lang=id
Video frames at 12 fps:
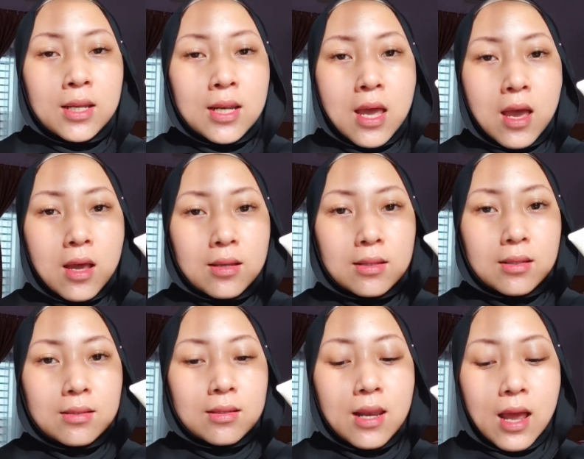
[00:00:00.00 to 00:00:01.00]
Nah
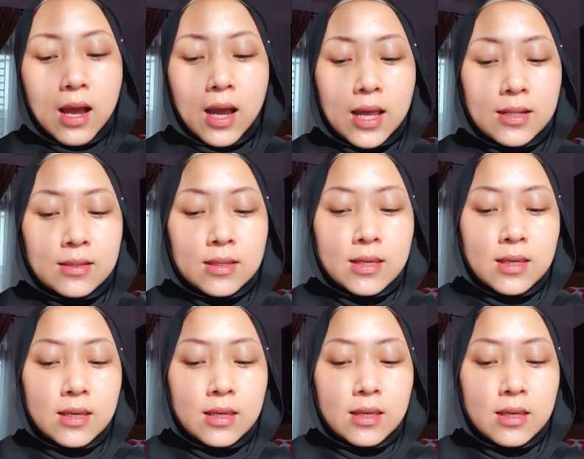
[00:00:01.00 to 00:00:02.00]
sedangkan si
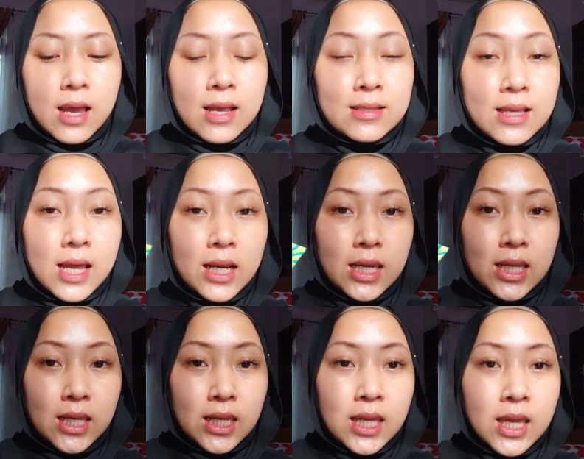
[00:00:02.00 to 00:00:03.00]
Azarin
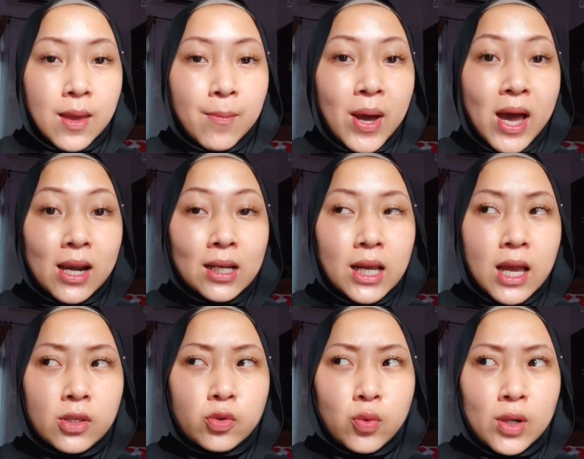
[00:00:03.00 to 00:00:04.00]
ini emang
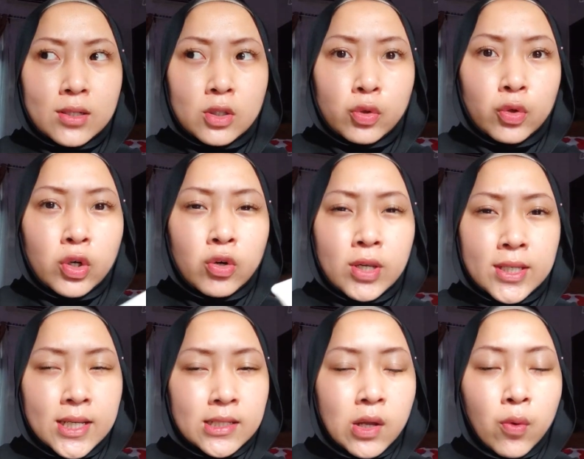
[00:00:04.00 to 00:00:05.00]
harga jual seluruh
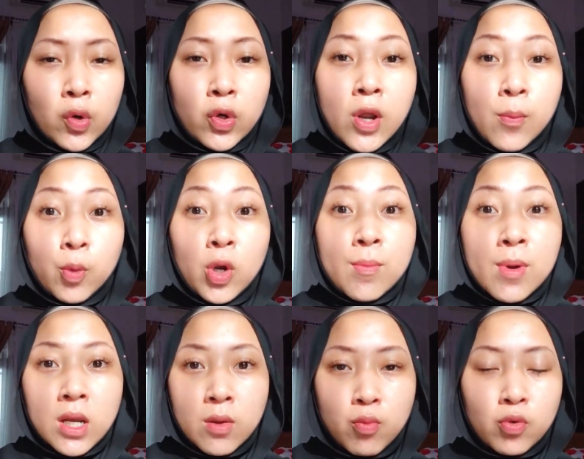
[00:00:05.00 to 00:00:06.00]
Indonesia setahu aku
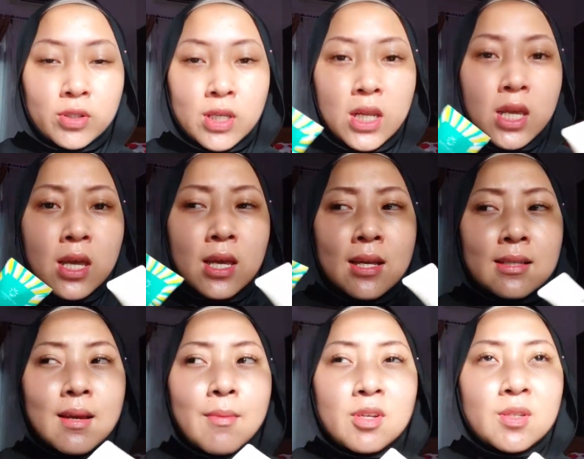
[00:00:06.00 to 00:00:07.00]
lima ribu. Jadi
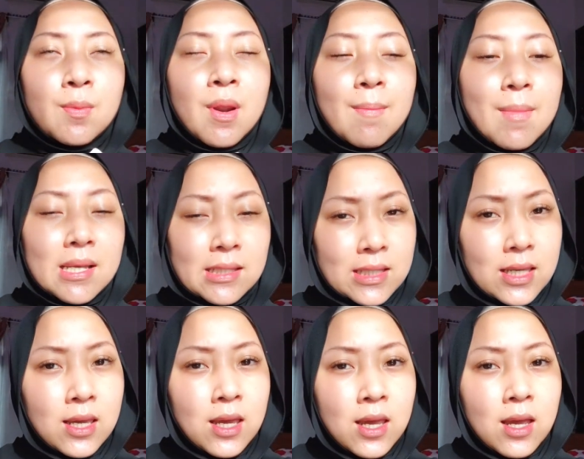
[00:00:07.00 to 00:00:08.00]
sama sebenarnya masih